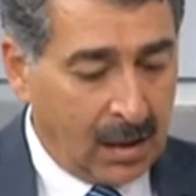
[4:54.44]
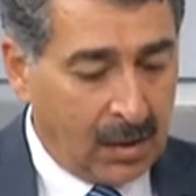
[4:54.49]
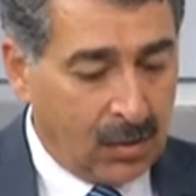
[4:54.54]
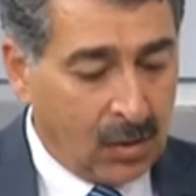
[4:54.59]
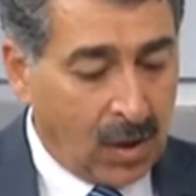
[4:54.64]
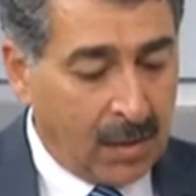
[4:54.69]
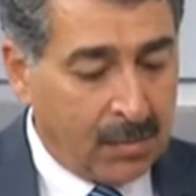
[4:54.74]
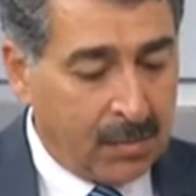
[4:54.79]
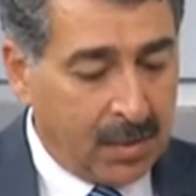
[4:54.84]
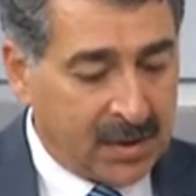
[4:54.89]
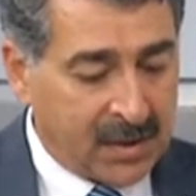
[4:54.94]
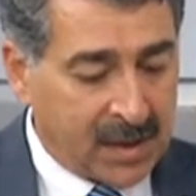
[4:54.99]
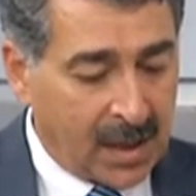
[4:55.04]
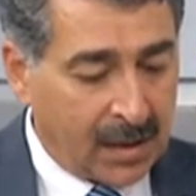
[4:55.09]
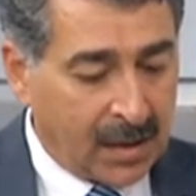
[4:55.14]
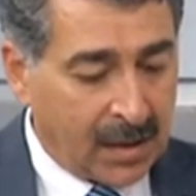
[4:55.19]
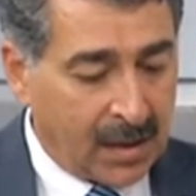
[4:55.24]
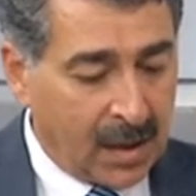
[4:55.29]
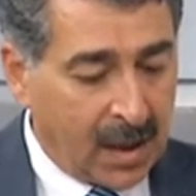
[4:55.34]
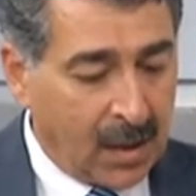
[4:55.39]
يعبر
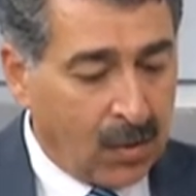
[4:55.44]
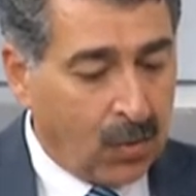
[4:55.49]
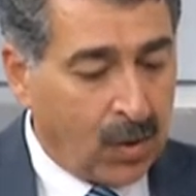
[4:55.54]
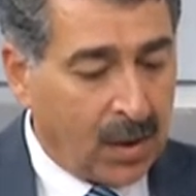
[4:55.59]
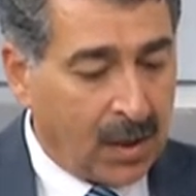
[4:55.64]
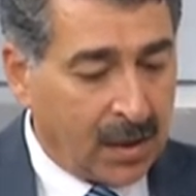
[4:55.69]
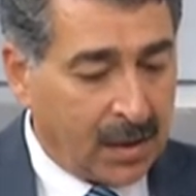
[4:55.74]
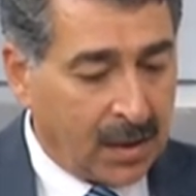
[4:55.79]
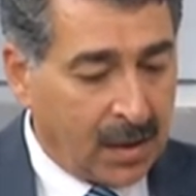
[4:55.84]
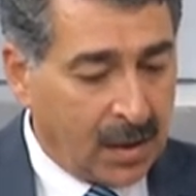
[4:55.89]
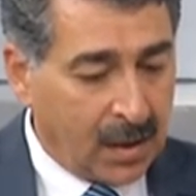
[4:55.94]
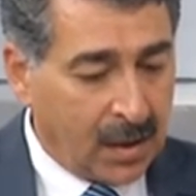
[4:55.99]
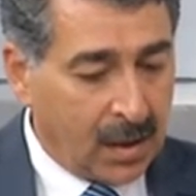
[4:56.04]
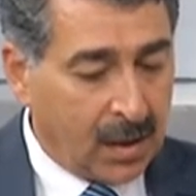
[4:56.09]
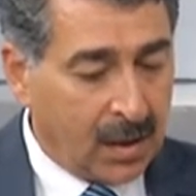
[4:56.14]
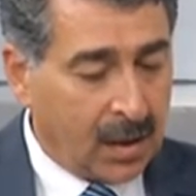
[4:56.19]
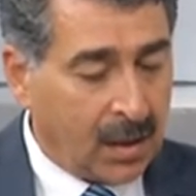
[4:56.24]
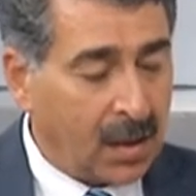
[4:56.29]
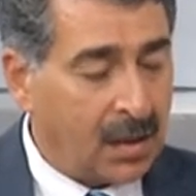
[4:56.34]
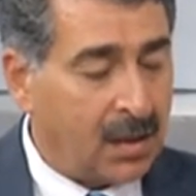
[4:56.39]
عن اولا
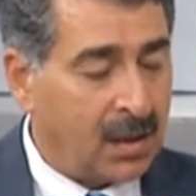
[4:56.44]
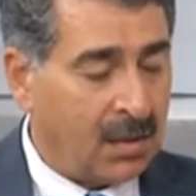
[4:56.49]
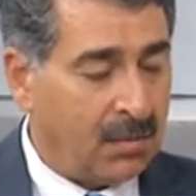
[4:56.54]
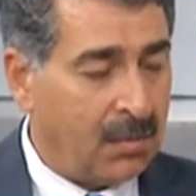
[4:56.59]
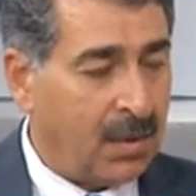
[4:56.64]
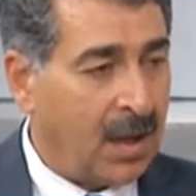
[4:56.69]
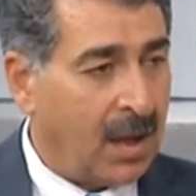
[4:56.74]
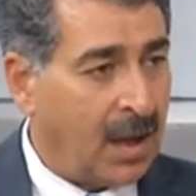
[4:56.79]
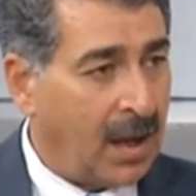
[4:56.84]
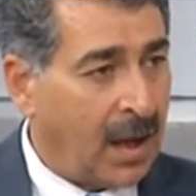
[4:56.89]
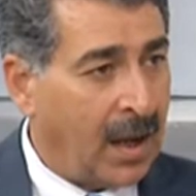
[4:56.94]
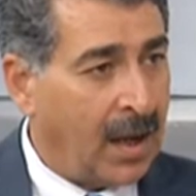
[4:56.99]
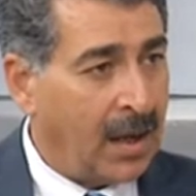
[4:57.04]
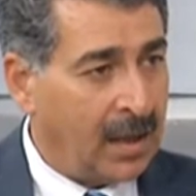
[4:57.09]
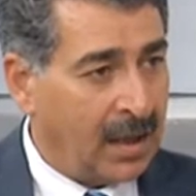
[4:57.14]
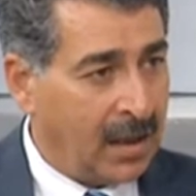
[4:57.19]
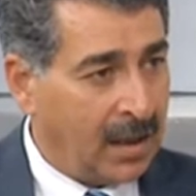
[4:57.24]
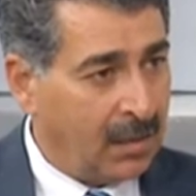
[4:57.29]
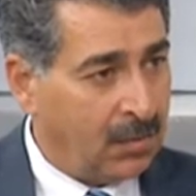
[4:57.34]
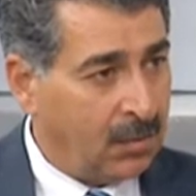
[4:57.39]
انتماء
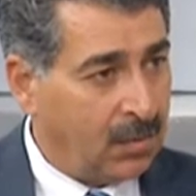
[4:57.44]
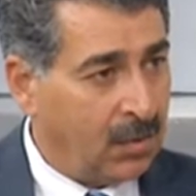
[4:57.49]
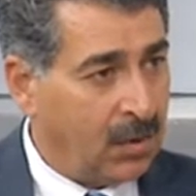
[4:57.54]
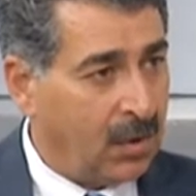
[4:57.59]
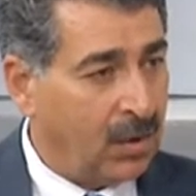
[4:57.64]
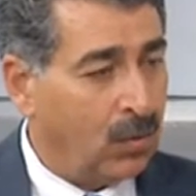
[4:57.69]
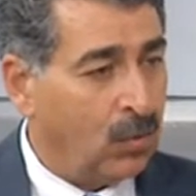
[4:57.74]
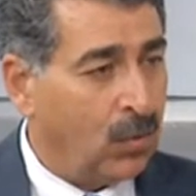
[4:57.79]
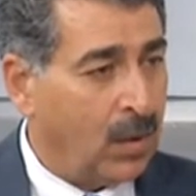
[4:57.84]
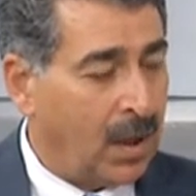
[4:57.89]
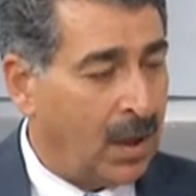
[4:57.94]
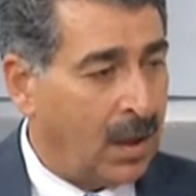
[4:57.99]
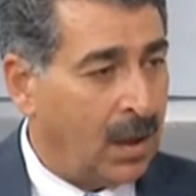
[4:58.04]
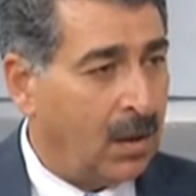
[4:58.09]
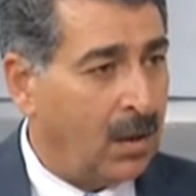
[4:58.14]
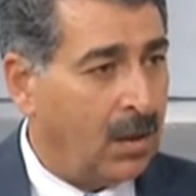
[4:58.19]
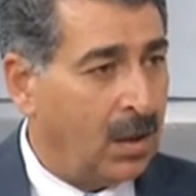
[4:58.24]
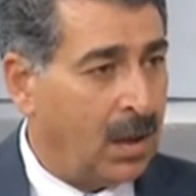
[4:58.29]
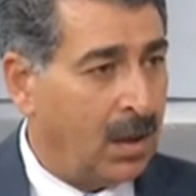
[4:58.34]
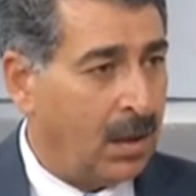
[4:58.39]
عالي
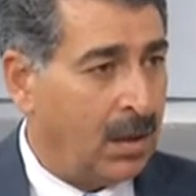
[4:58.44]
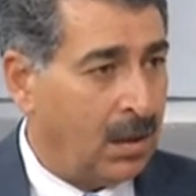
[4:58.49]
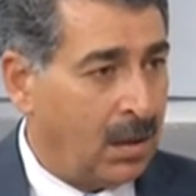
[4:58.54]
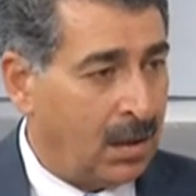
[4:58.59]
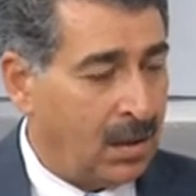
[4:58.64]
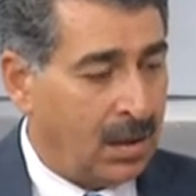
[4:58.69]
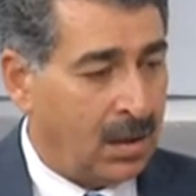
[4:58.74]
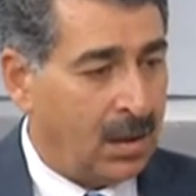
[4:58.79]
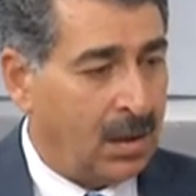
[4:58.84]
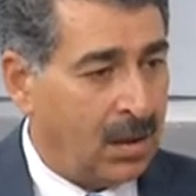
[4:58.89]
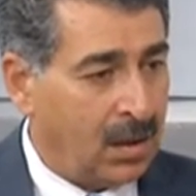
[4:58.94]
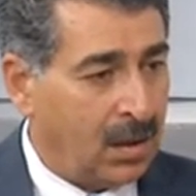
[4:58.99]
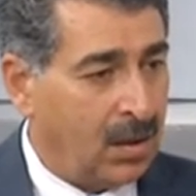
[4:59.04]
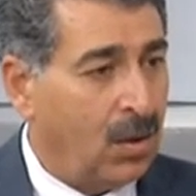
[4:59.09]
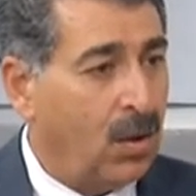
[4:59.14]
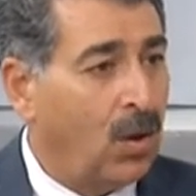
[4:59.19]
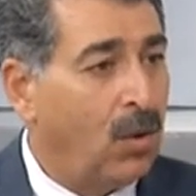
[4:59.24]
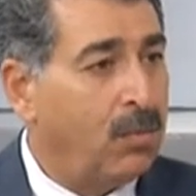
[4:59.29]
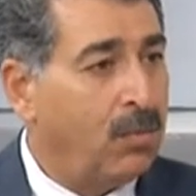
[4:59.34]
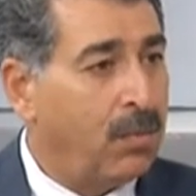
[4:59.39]

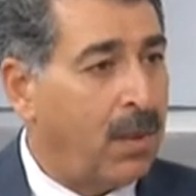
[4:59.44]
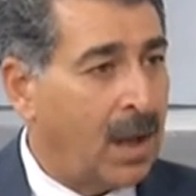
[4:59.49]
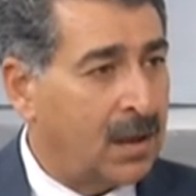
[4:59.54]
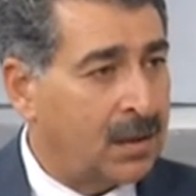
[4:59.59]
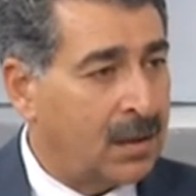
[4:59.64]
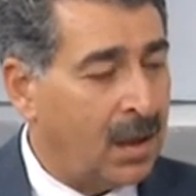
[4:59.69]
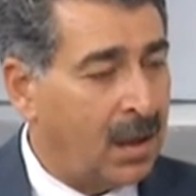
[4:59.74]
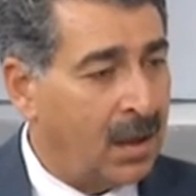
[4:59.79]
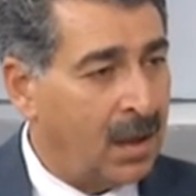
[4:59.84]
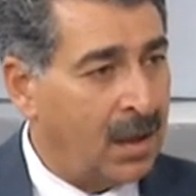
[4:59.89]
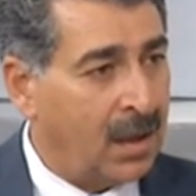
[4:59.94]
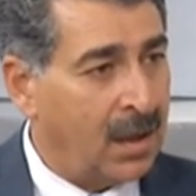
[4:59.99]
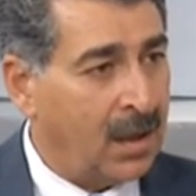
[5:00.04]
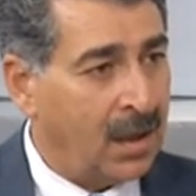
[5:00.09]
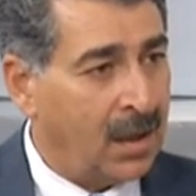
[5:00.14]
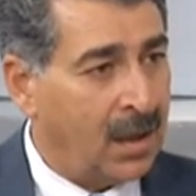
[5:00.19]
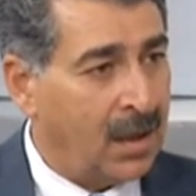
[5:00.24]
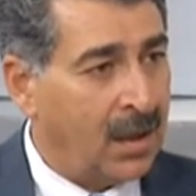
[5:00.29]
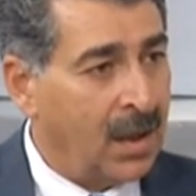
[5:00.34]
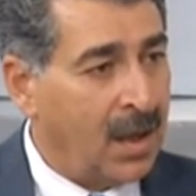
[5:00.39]
وحب عطاء
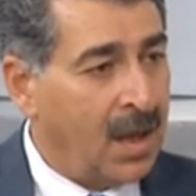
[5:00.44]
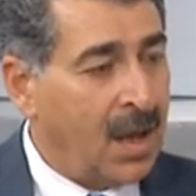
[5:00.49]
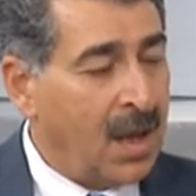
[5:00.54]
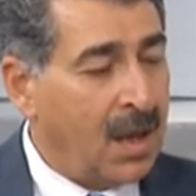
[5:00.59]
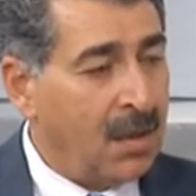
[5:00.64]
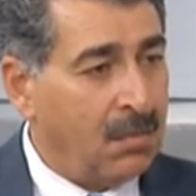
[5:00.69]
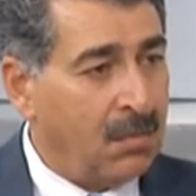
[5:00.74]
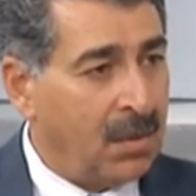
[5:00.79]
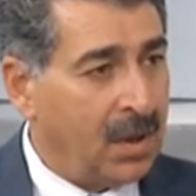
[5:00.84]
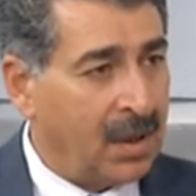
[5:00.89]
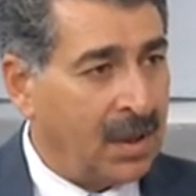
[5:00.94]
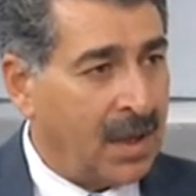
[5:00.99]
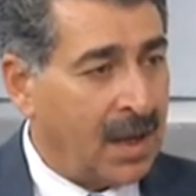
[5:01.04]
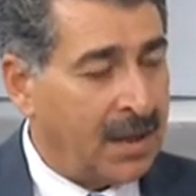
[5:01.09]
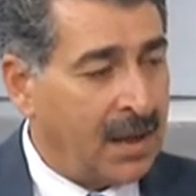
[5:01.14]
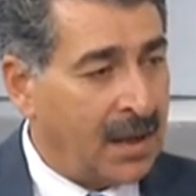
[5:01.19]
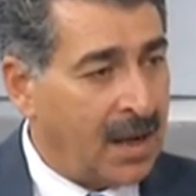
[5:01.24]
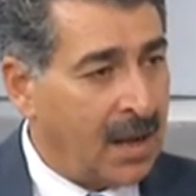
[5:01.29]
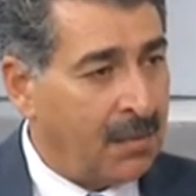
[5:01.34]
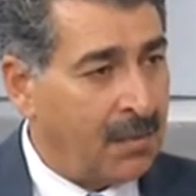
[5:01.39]

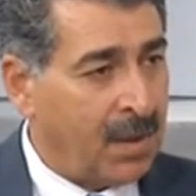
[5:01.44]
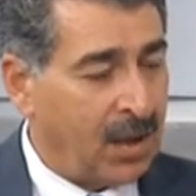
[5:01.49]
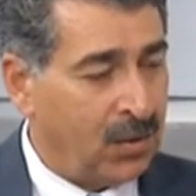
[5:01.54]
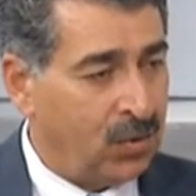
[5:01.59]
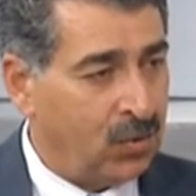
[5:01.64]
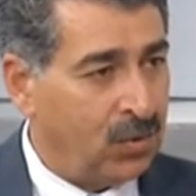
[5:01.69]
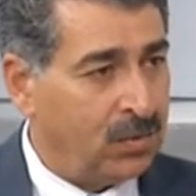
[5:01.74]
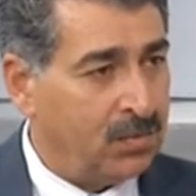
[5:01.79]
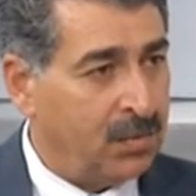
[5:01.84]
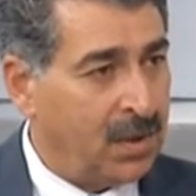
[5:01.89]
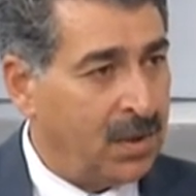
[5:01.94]
يعني لا محدود